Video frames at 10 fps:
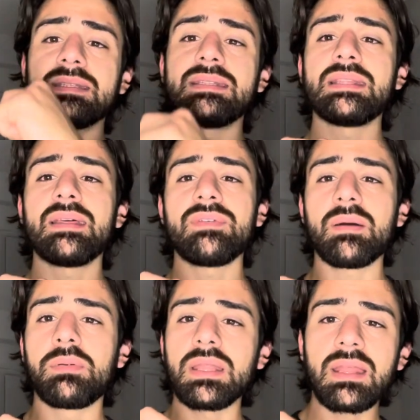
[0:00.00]
ti devi
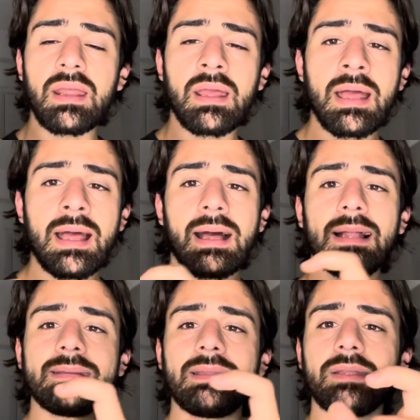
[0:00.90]
aprire
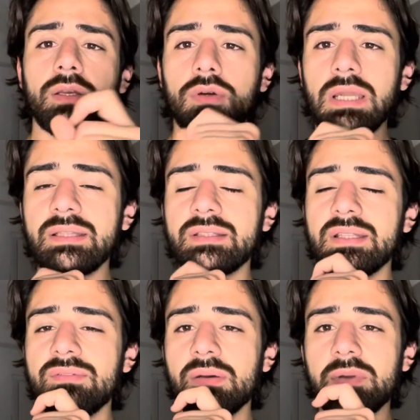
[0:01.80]
al dating online, ti
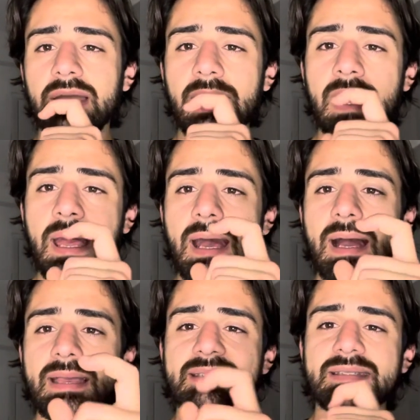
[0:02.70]
devi aprire a
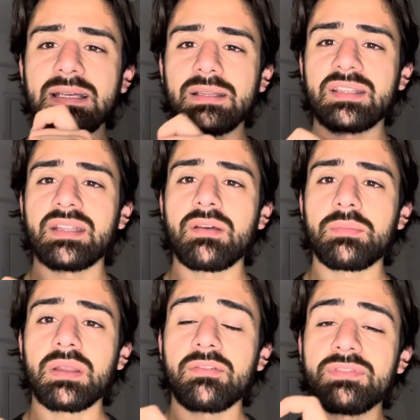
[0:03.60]
Instagram, ti devi
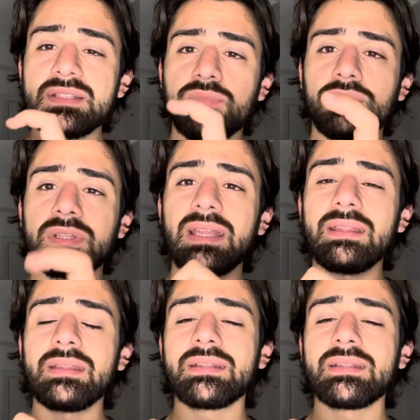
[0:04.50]
aprire a Facebook Dating,